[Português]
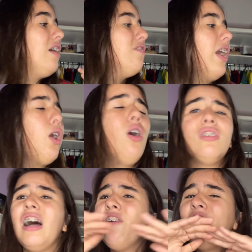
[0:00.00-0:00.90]
vai, ó,
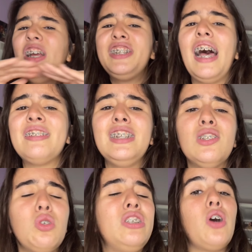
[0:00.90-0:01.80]
fechassem
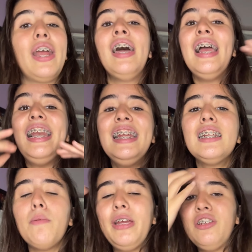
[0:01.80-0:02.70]
sua história
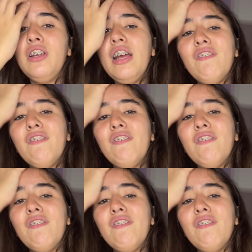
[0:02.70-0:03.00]
lindamente,